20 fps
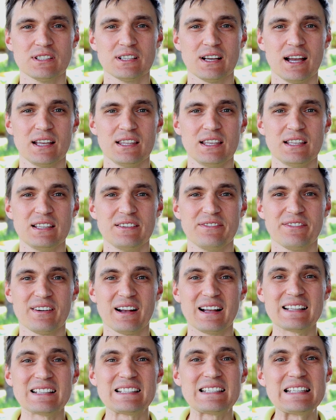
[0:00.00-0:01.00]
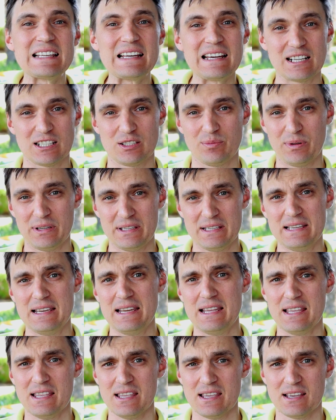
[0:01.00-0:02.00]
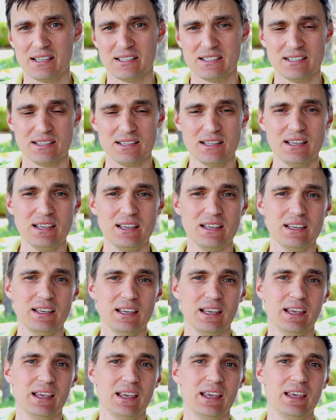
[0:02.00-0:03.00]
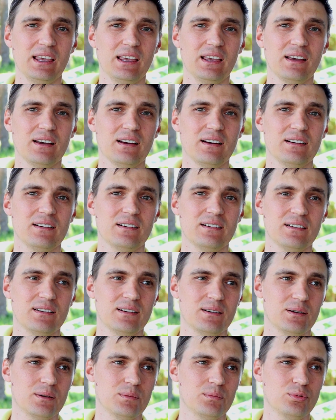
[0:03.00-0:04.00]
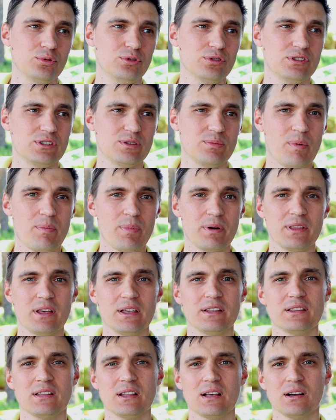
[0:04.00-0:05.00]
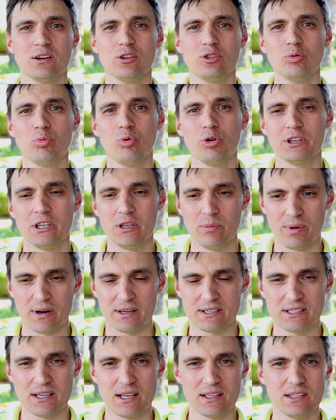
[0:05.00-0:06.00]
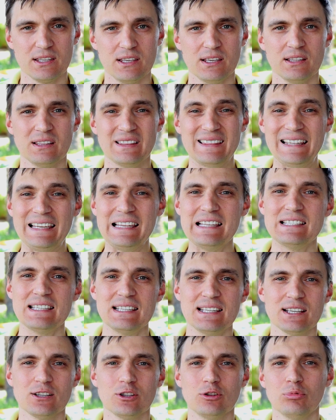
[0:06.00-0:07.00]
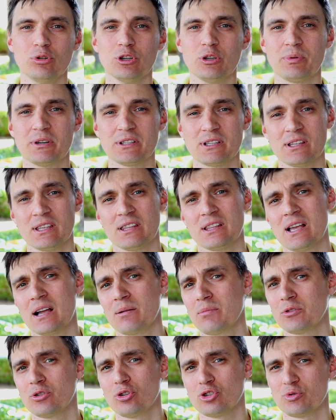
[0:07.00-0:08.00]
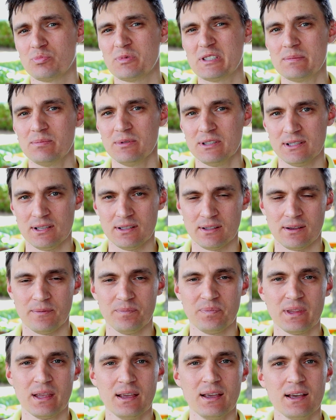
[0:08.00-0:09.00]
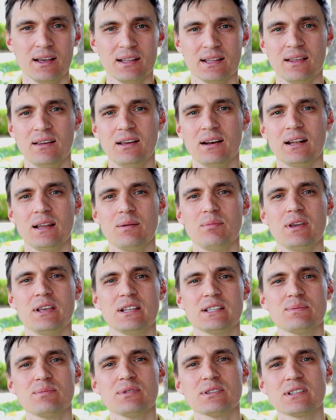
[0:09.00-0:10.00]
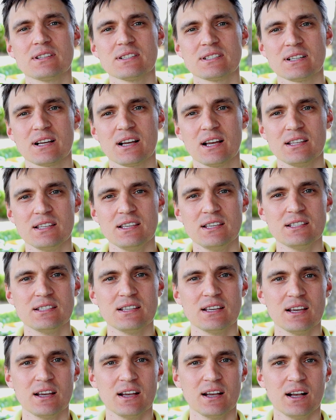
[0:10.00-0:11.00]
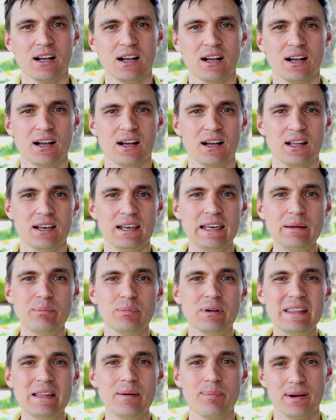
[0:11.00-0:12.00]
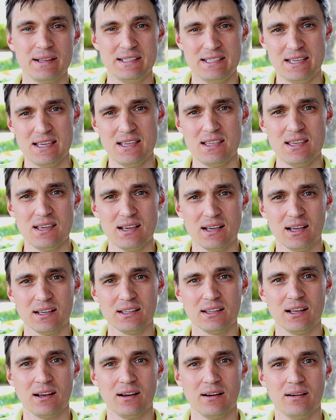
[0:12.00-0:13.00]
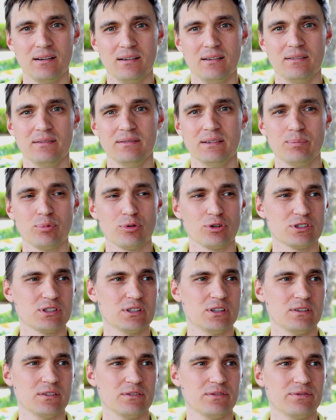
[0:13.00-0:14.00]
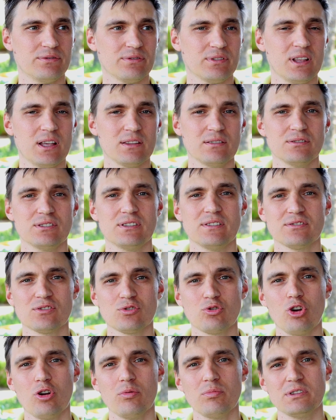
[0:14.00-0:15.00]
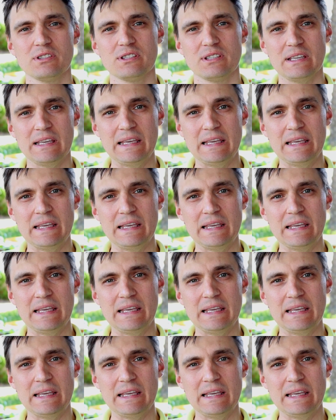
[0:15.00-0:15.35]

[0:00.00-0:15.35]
заходить в конце распределения цены и а, будете попадать на глубокие просадки, длительные глубокие просадки. Это как бы тоже бессмысленно. Наверное, имеет смысл заходить а, либо нападений, когда вы просто вкладываете в стоимость,